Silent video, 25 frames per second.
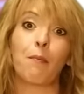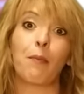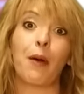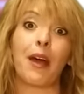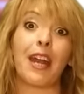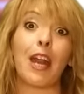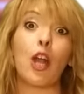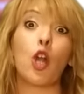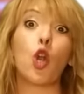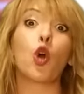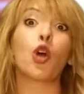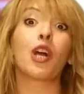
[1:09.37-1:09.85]

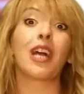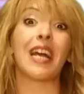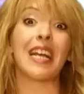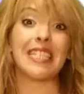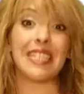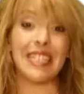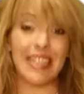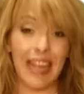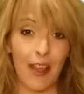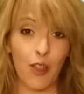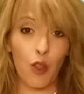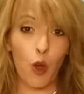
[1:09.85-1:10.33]
Para los
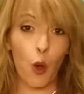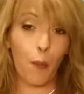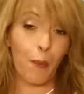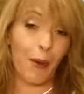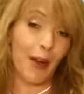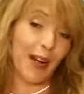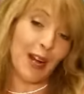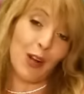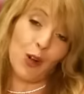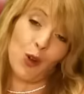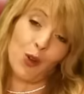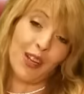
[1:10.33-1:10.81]
casados,
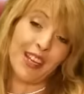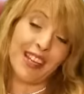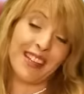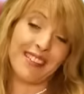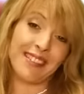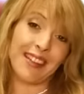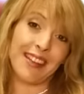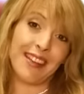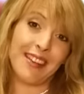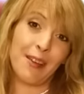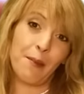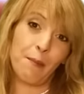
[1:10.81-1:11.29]
para los que
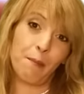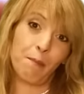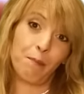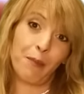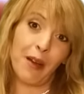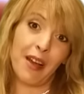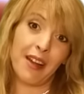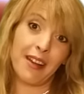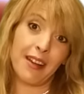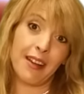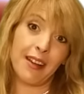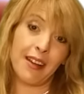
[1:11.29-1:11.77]
estéis en
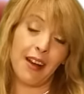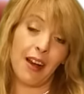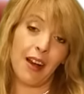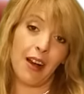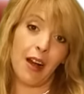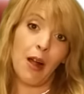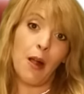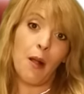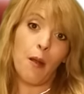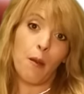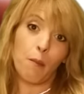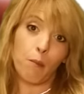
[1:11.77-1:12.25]

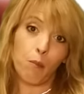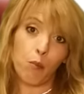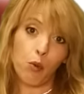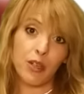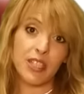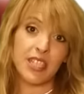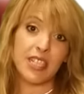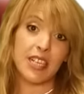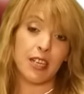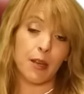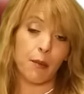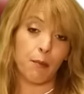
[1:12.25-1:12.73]
pareja,
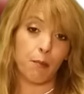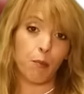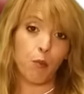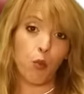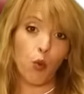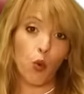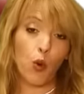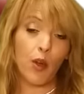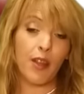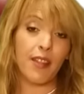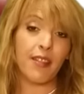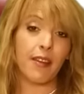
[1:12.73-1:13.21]
pues que
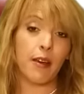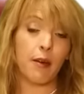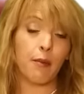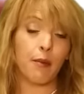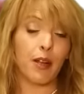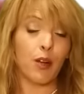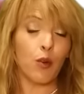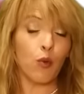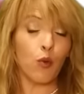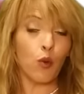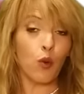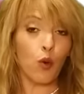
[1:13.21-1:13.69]
puede
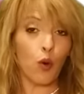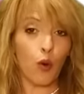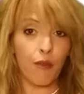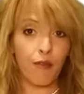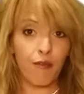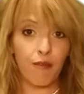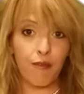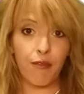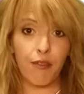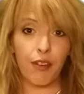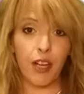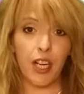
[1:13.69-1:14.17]
haber un
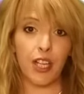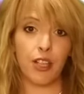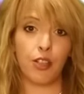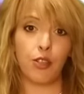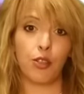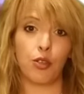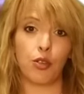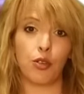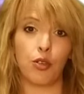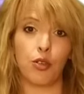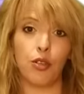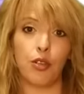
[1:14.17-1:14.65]

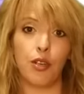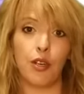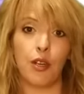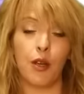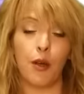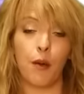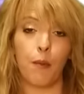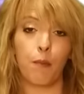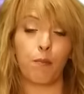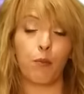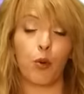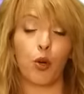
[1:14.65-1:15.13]
conflicto
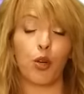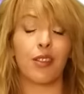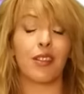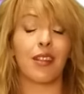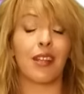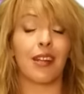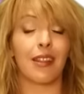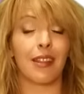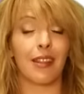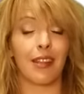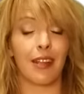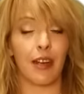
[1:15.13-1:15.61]
por
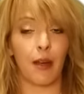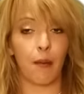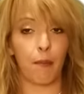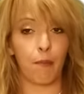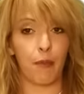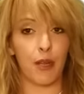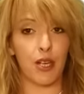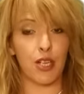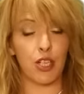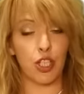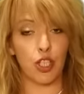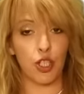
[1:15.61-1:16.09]
terceras
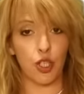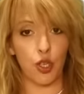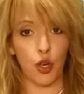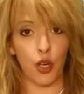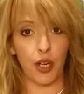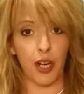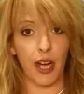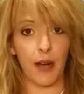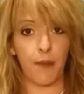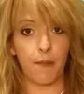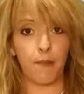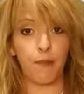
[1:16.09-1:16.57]

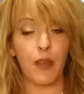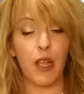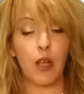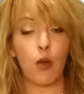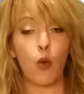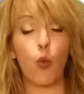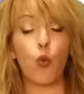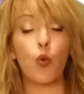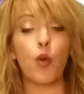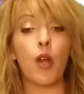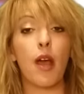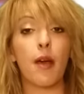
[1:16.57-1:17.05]
personas,
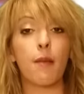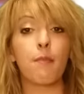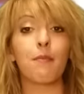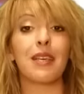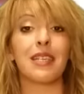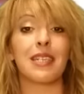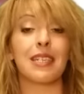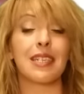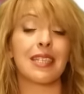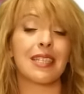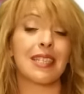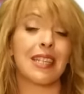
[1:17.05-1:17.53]
una
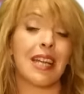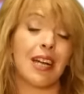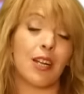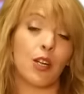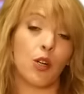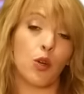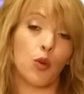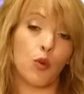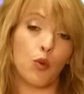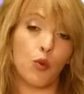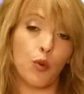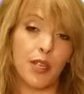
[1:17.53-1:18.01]
amistad
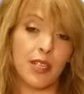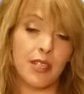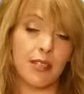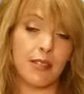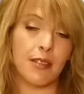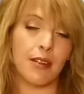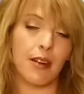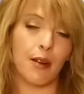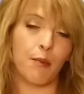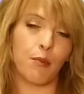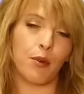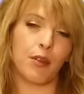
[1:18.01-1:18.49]

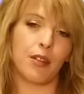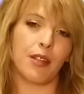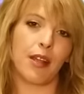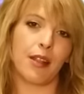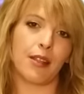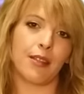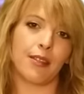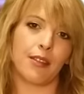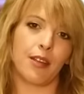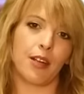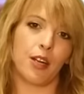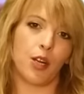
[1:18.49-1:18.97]
nuestra puede
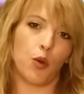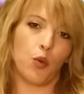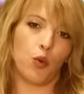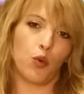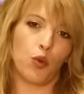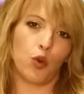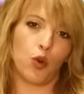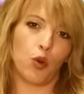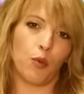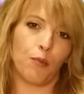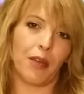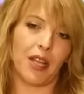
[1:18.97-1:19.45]
hacer
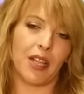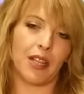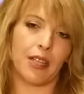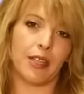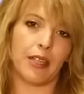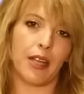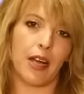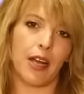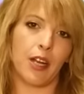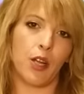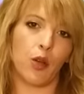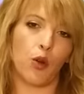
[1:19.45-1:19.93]
un
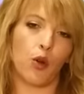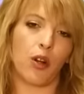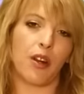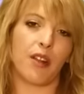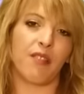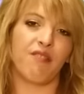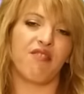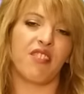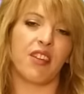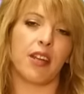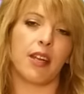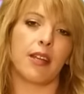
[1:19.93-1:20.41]
comentario
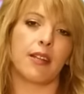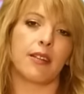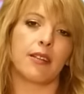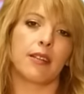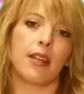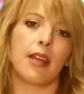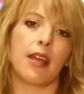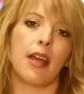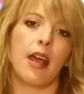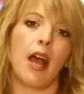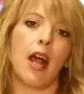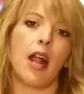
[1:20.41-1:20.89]

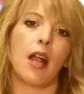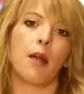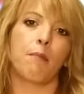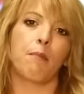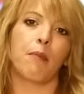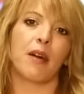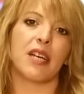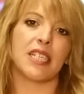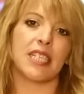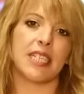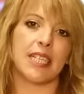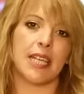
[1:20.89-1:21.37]
referente al
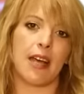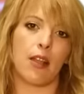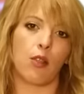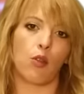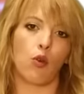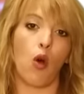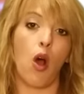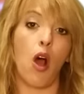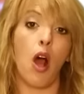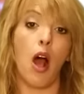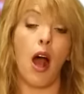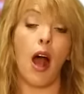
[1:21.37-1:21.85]

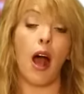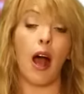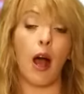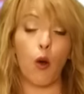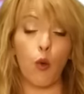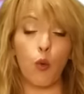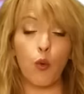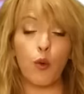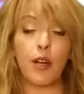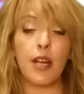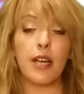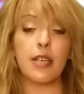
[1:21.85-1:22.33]
pasado,
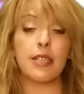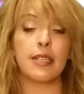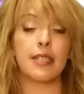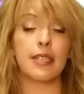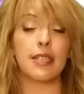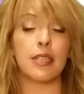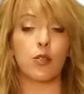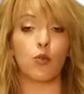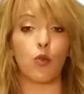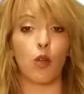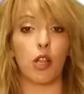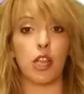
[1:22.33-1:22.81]
a
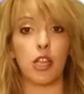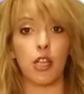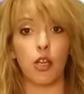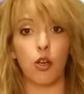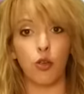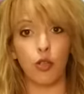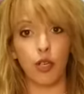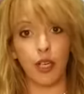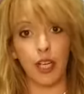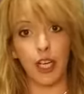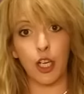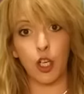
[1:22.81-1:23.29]
una
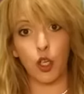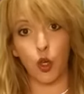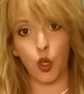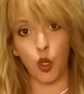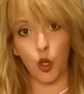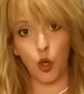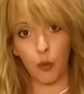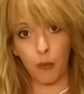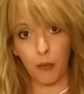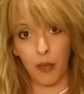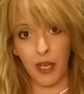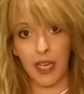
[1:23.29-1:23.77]
situación
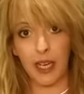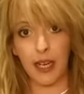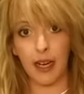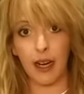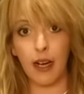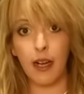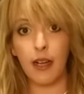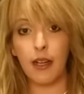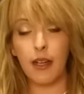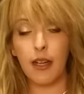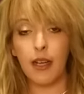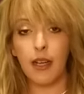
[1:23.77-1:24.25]

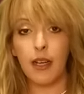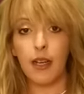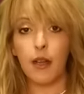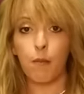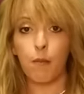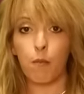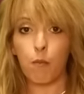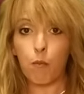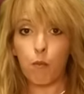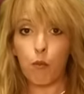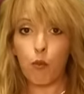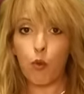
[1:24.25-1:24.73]
económica
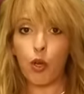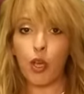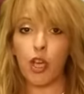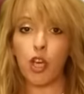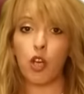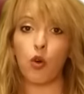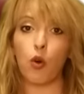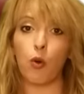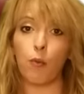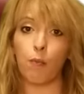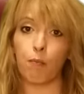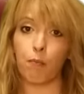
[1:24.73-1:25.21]

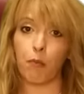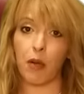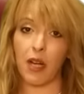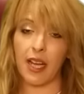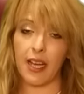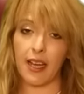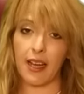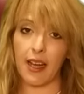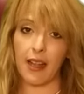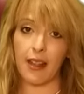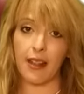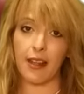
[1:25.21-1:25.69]
muy
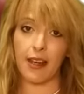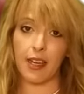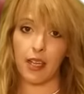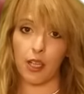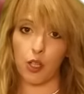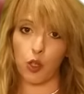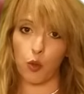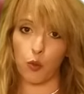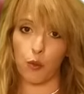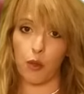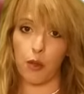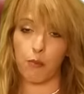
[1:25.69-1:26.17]
complicada
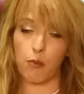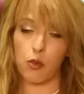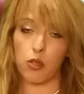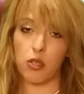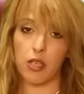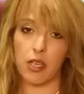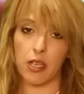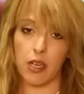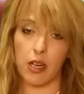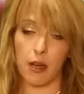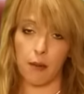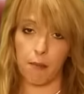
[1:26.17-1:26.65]
que
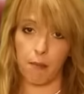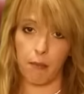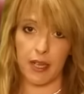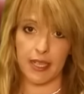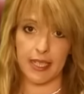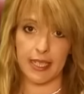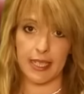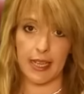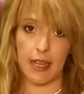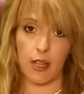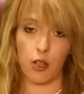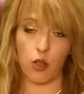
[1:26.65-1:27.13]
tuvimos en el
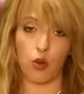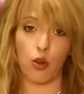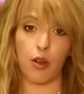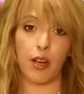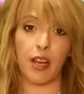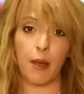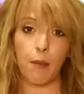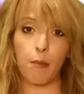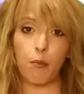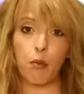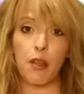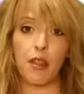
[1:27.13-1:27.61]
pasado.
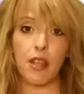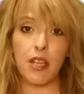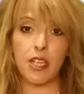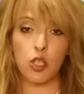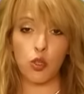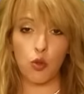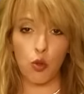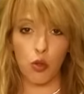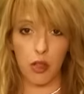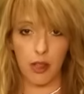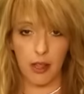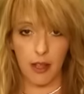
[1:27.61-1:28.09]
¿Qué puede
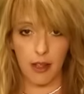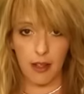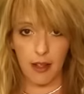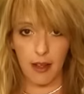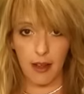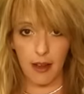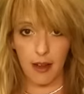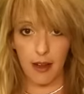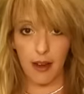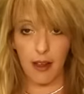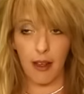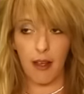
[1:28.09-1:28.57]

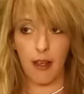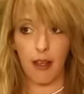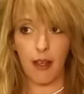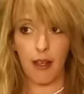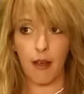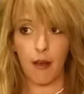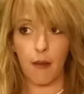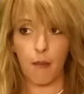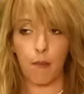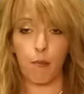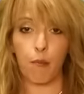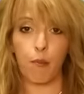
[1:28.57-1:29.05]

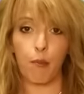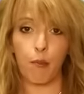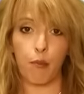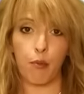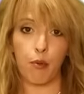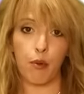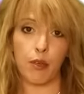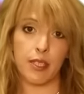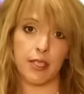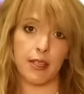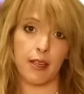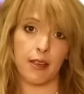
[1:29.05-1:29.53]
suceder?
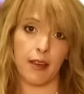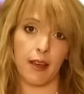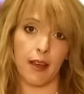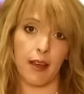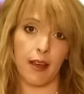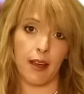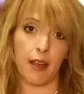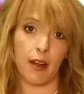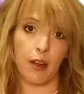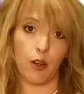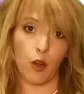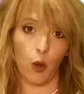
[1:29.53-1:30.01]
Pues
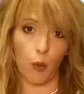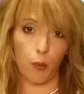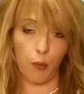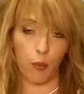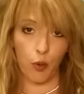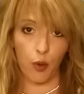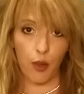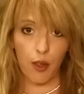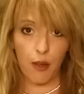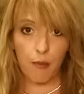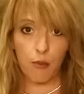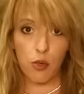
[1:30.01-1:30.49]
que nos
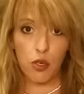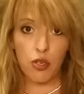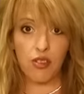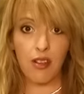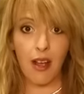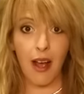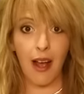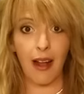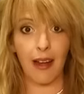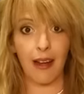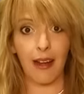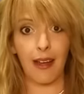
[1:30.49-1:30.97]

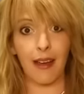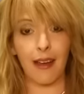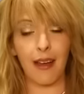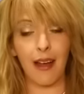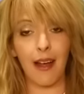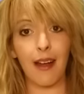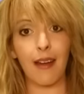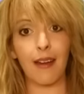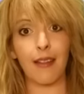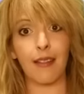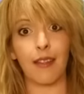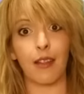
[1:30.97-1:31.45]
podemos
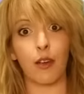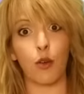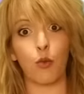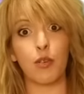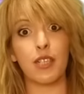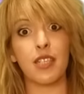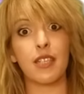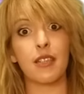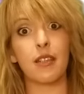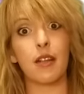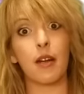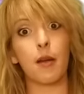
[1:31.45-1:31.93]
alejar de
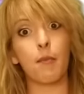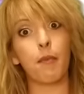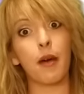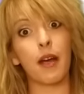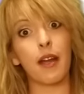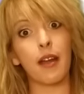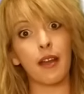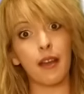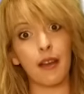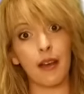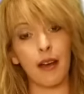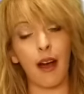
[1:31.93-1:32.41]
nuestra
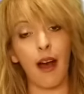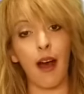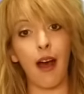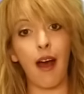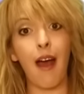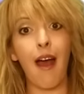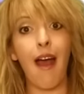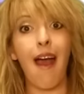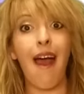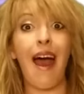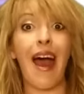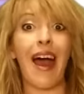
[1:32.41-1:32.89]

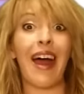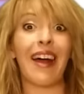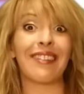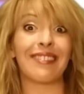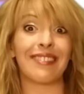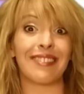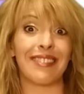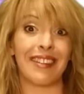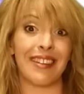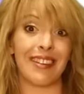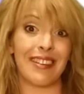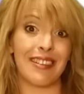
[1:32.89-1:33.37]
pareja
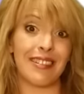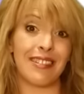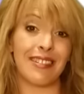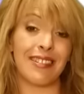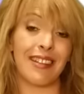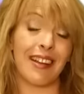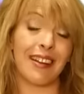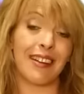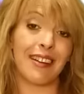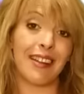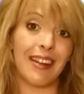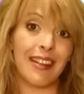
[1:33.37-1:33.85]
ante
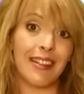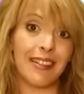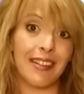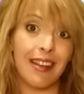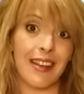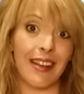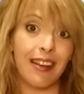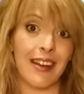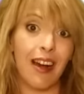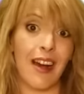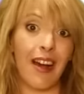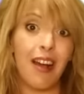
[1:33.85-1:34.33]
esta
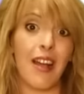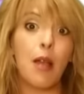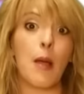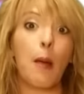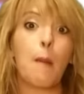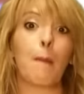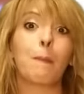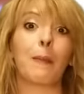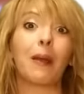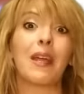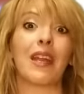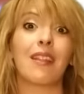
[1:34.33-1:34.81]
crítica,
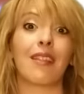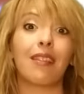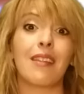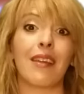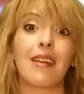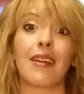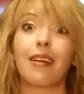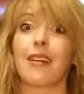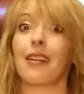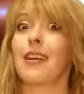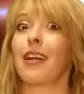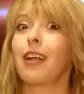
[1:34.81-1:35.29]

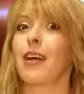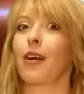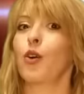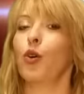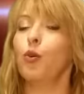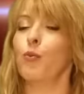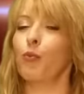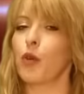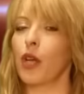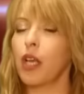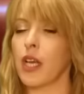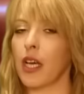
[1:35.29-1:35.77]
perder la
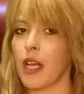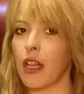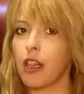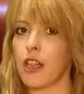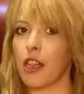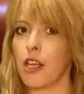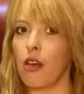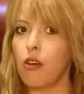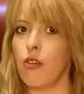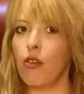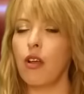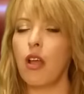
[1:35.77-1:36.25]

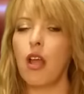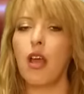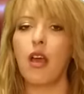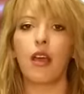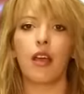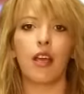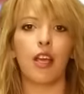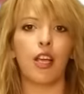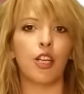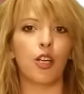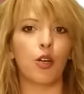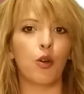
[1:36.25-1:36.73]
comunicación,
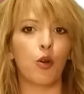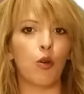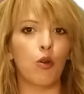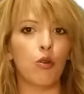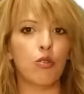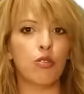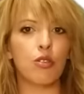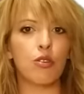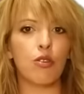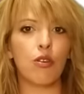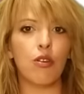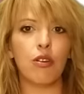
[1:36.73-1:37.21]

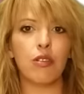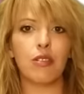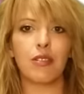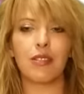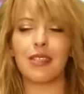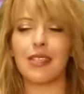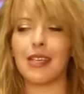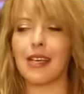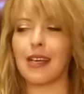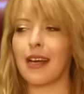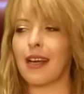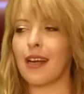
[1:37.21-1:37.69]
incluso
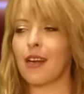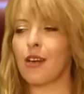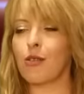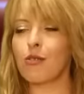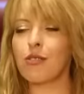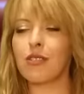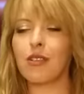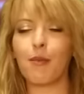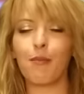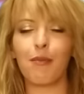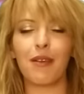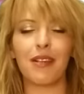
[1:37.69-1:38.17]

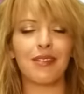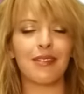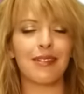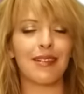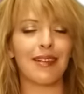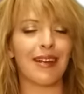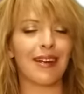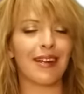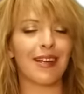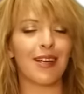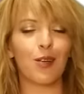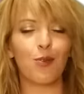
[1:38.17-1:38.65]
llegarnos a
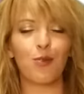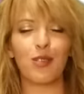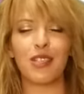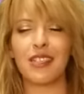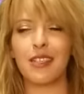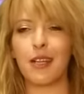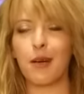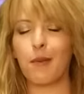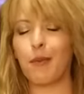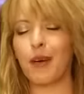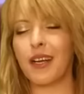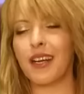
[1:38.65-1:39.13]
pensar que
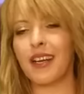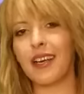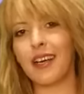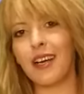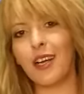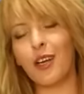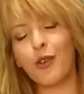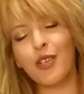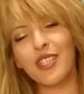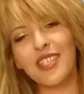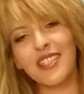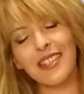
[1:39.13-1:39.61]
nuestra
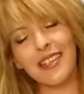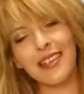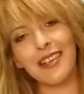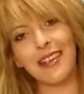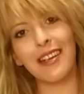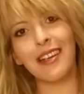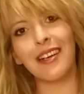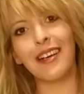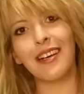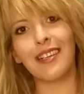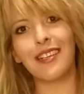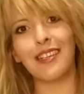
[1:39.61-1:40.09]
pareja nos
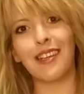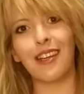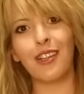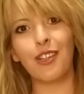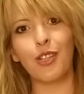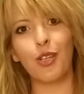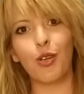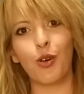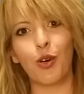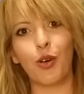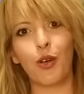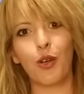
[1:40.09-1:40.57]
está
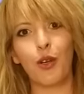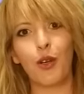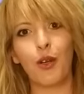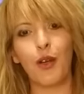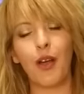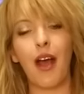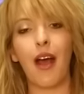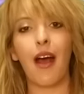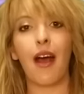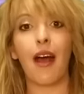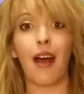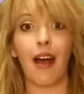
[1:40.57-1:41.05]
engañando.
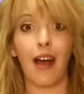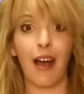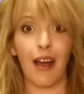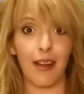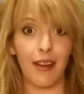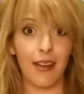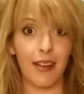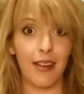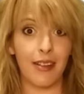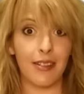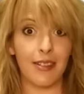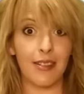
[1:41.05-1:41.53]

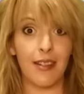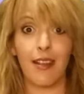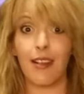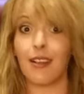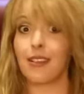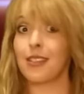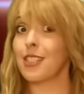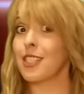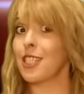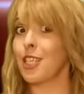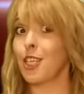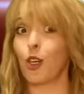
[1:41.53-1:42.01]
Aries,
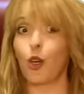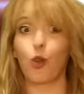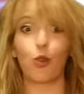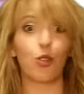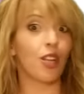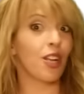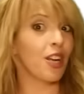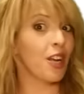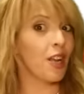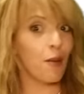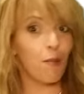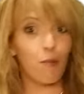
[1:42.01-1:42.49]
si no
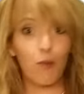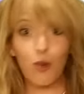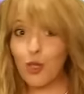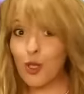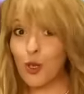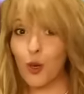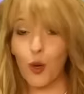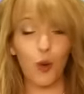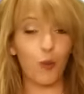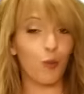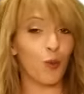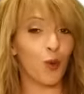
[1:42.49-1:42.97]

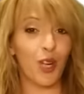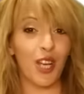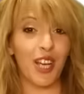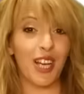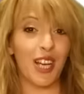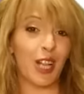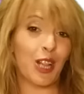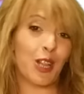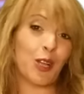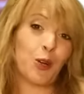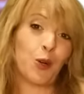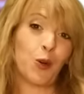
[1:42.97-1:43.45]
tenemos
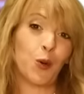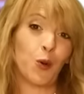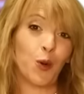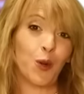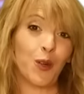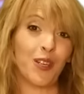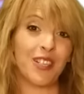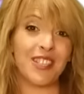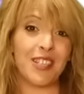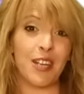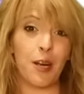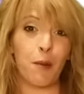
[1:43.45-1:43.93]
comunicación
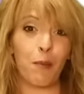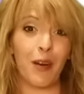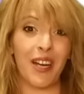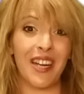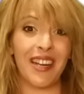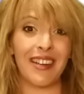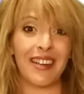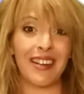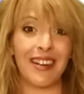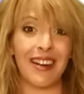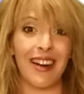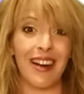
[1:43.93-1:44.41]
con nuestra
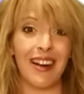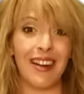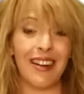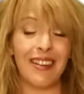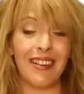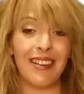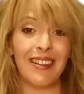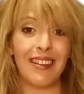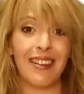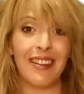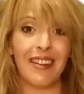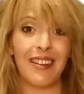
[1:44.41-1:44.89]

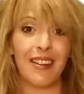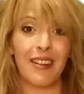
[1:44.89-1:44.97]
pareja,